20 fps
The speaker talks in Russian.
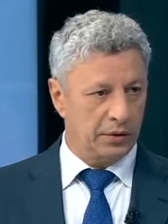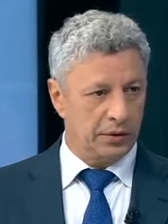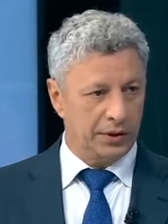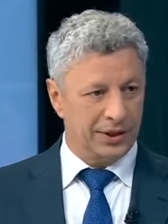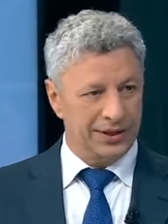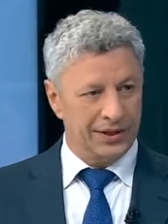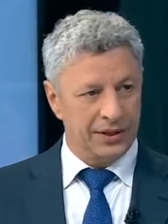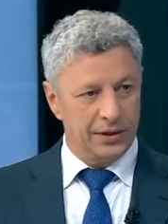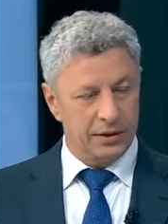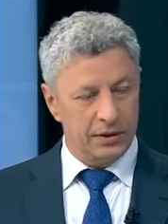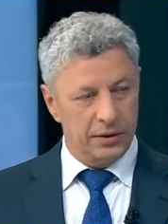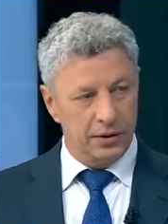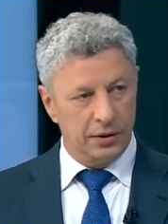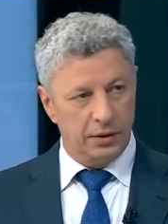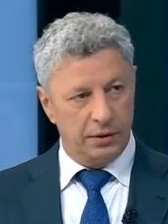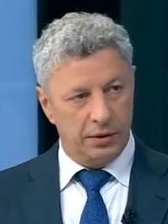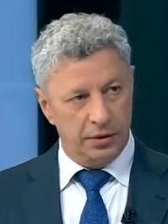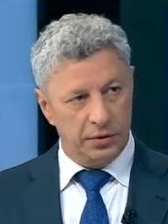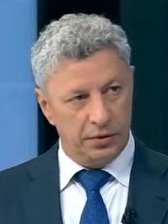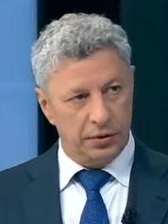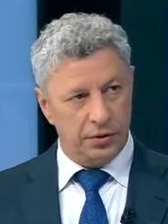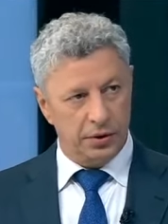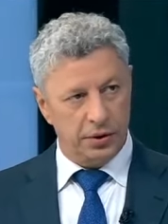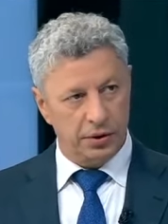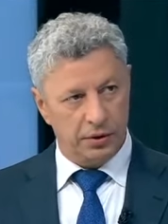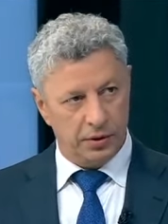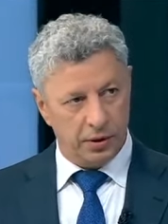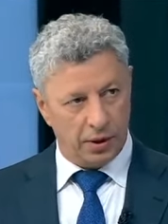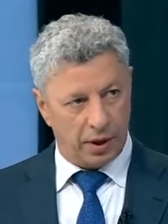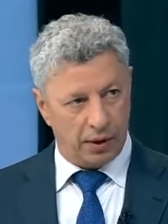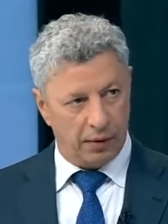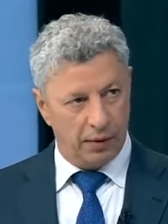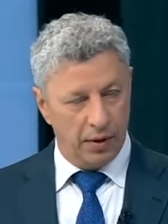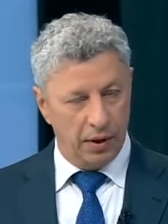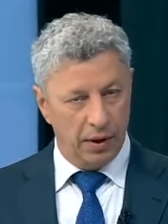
до 10 тысяч гектаров.